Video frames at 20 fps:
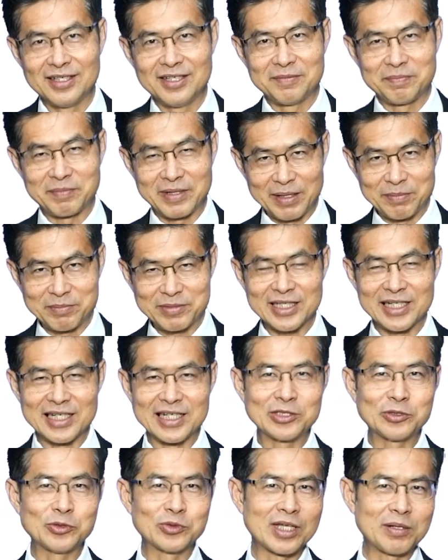มานำเสนอ
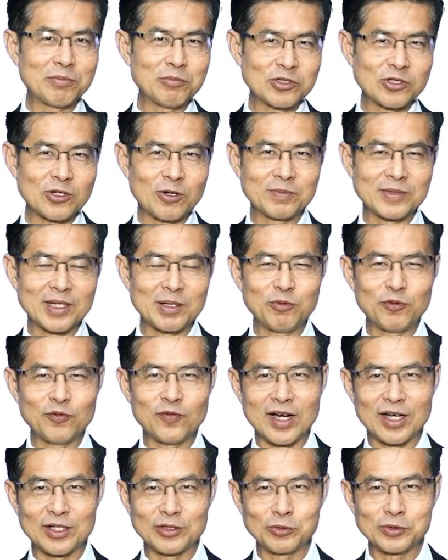สู่ท่านผู้ชมท่านผู้
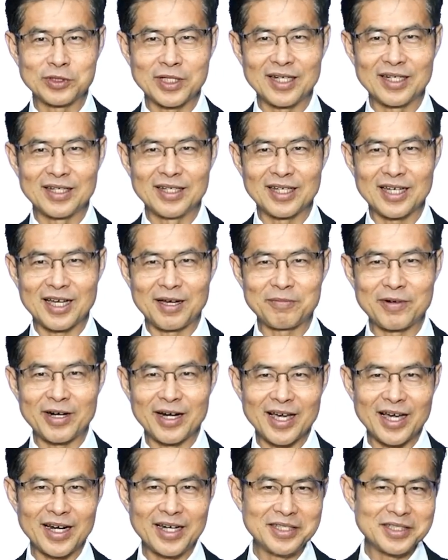ฟังทุกท่านนะครับ ราย
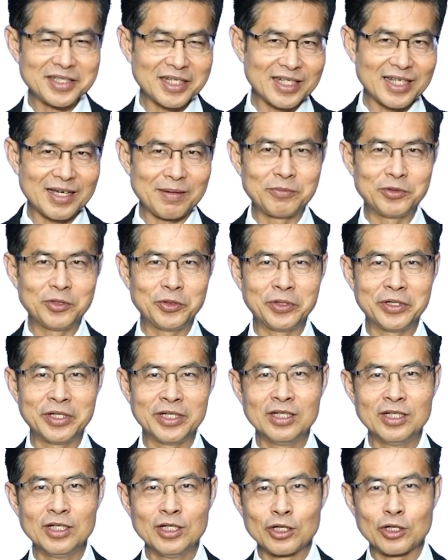การนี้จัดทำโดย
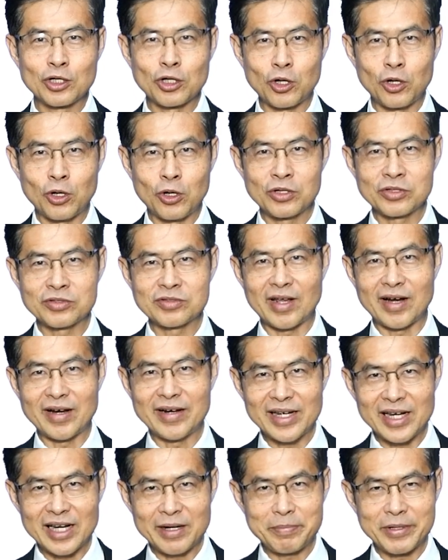กองสารค
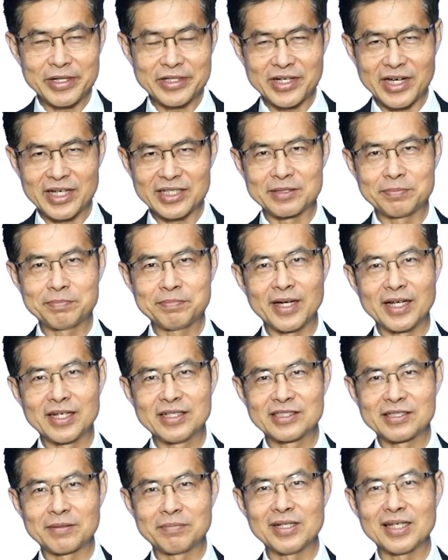ดีประชาสัมพัน
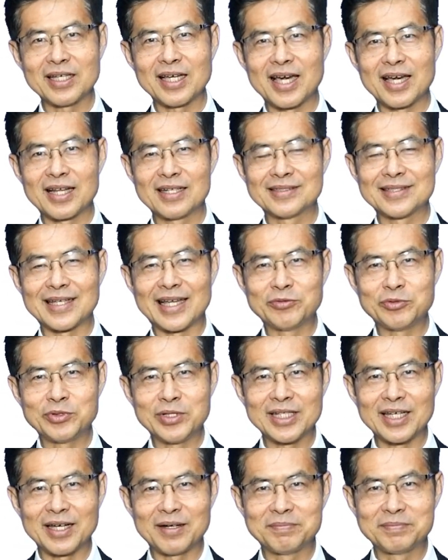ธ์สำนักงานสารยุติ
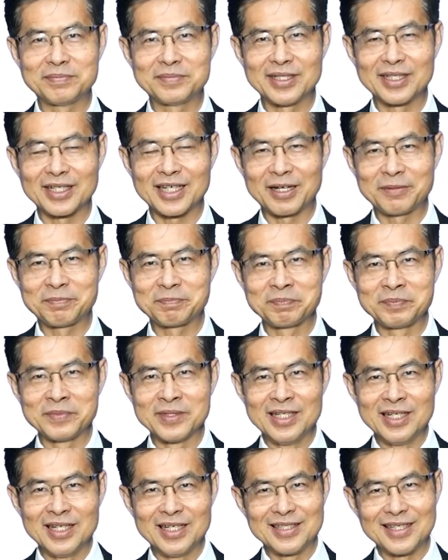ธรรมนะครับ
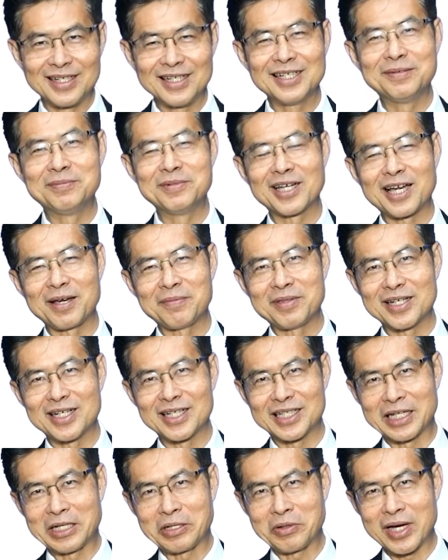อย่าลืมนะครับถ้าเกิด
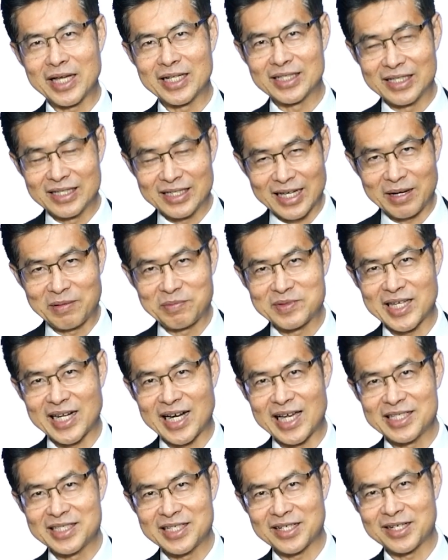ท่านต้องการติดตามสา
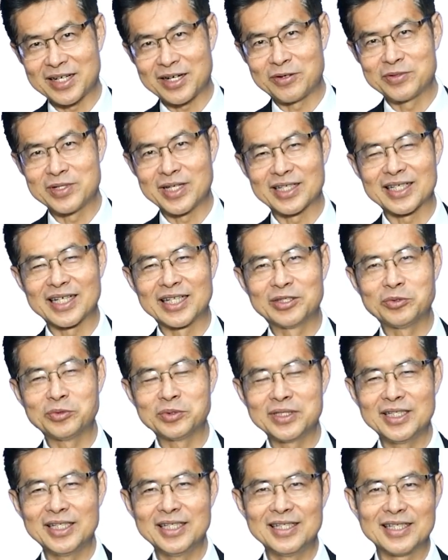ระจากเราอย่างทันท่วง
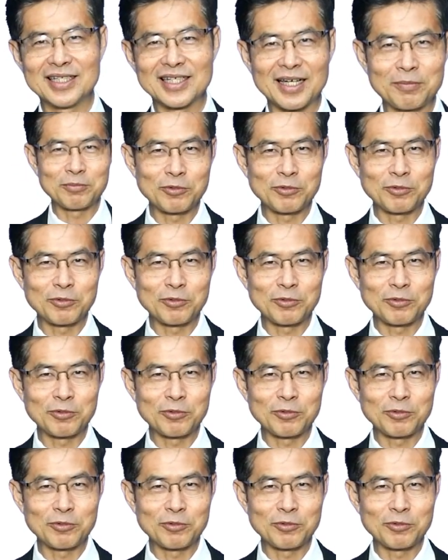ทีนะครับ